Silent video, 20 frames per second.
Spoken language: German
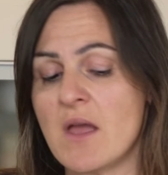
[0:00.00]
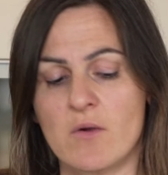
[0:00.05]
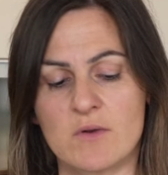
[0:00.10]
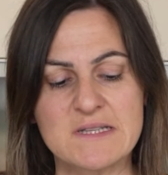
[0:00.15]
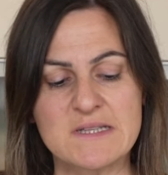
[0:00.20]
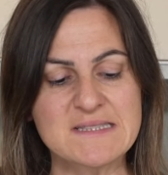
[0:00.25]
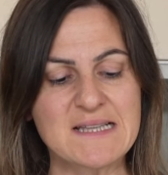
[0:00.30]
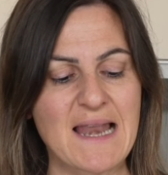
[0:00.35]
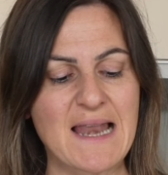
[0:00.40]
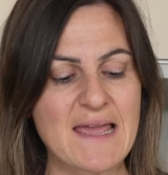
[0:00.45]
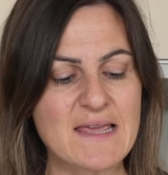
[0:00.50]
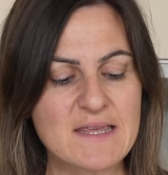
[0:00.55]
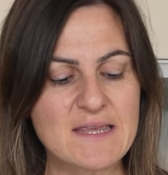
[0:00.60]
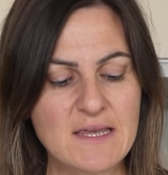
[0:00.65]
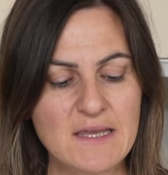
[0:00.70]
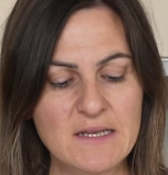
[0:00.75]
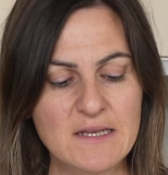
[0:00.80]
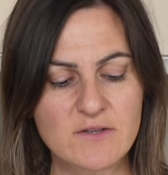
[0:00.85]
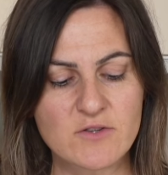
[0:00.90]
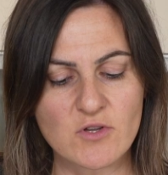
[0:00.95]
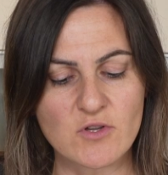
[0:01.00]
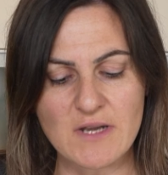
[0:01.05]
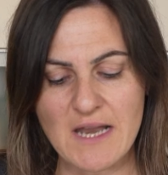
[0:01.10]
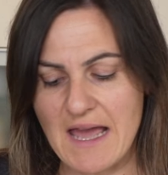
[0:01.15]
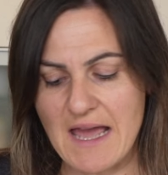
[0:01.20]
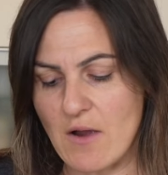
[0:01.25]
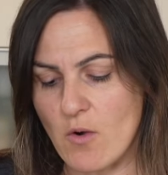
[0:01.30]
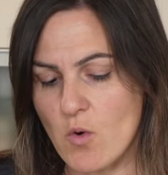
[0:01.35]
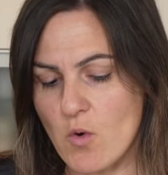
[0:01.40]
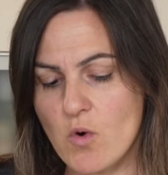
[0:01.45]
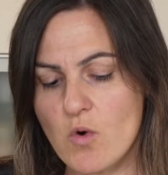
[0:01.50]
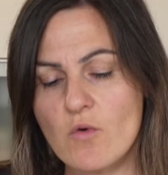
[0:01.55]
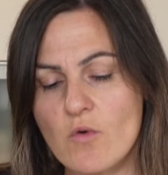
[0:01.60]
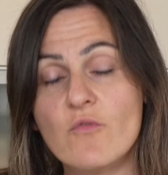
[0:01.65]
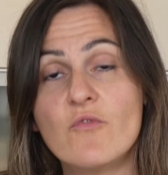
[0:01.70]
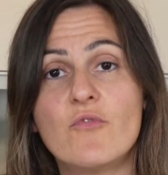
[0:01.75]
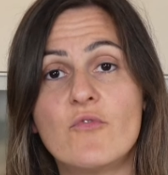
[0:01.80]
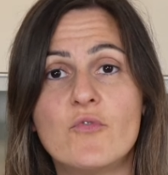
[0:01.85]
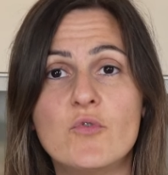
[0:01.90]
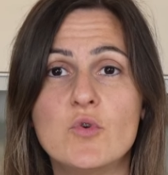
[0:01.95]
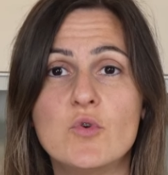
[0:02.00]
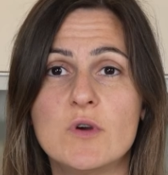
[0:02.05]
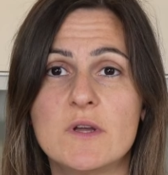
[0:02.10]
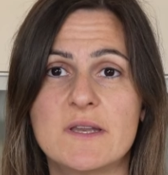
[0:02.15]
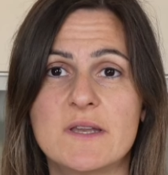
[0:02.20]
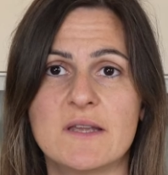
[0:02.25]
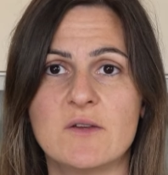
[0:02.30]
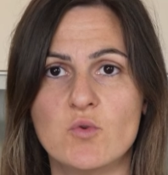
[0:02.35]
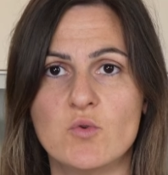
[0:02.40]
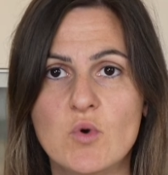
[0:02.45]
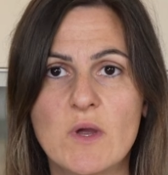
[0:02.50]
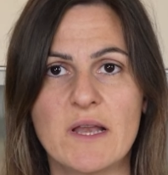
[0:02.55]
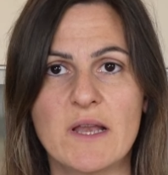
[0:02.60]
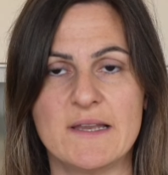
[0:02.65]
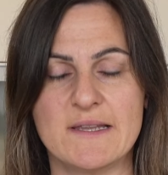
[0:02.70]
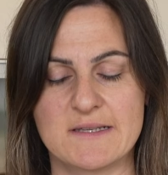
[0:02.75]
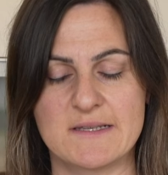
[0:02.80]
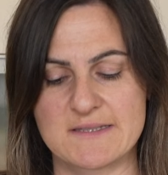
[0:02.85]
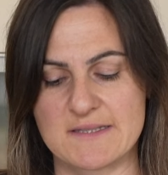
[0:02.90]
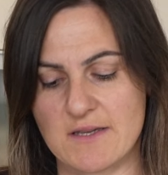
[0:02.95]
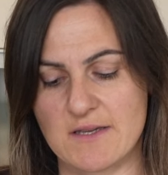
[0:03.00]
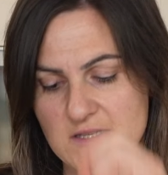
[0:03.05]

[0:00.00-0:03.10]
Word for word: Und das gleiche gilt dann auch für den Google Leaks.